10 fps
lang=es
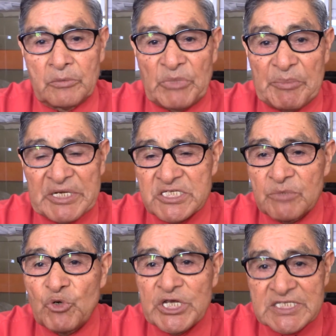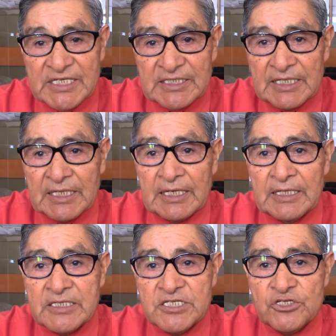Me parece muy acertada la
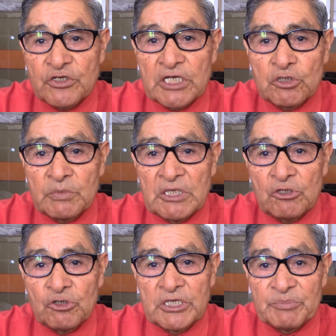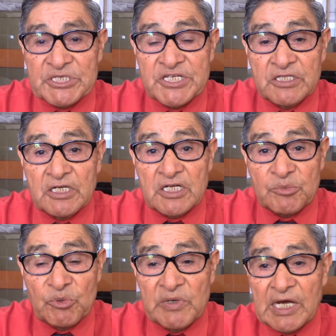decisión que ha tomado el presidente de la
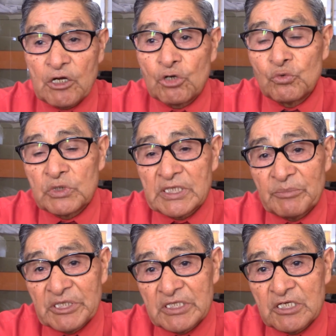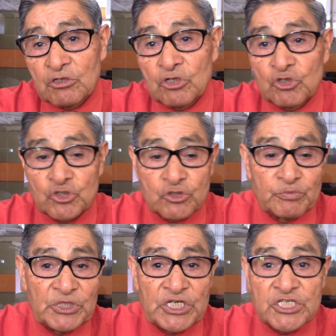República conjuntamente con los
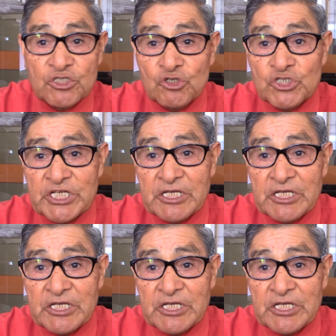ministros